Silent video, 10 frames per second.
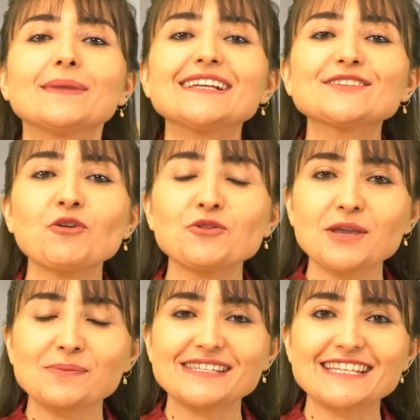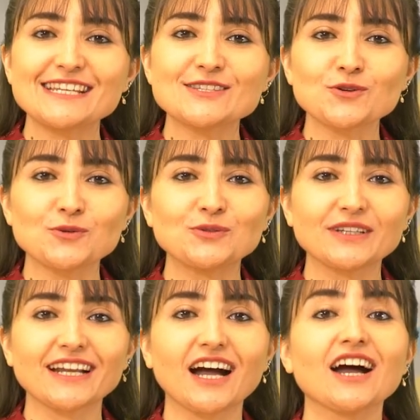birlikte oynayabileceğiniz
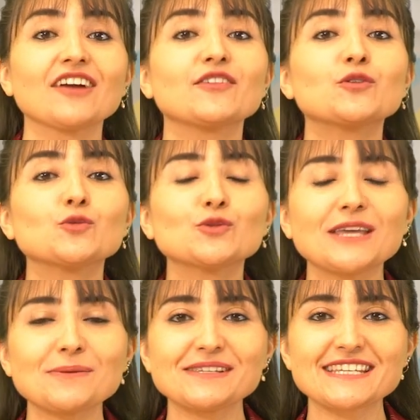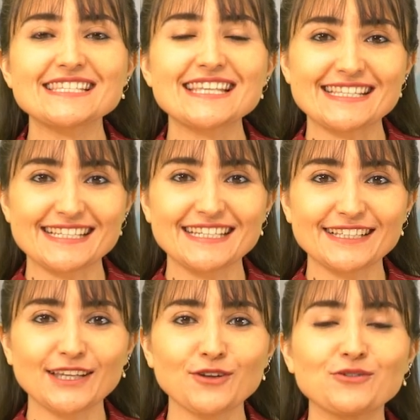oyunlara ve uygulayabileceğiniz
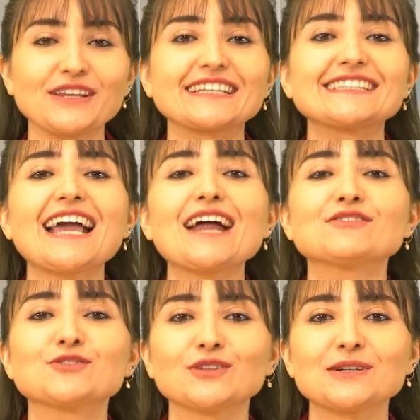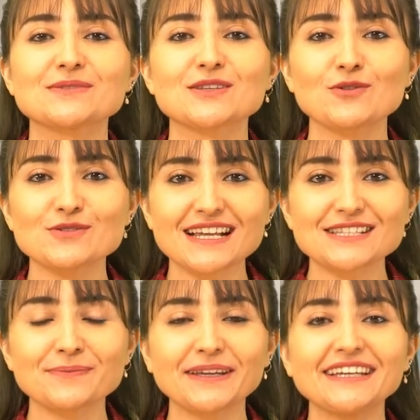etkinliklere yönelik diğer videolarımıza göz
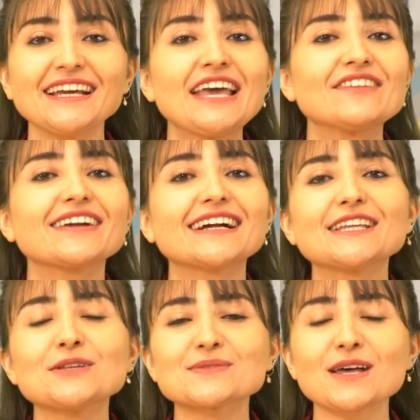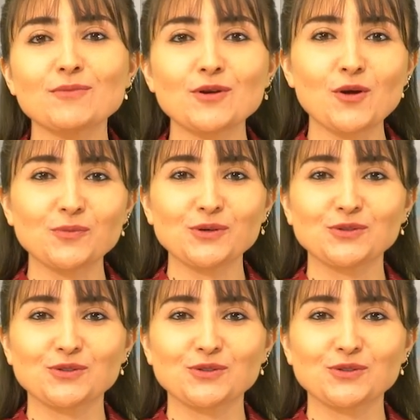atmayı ve kanalımıza abone olmayı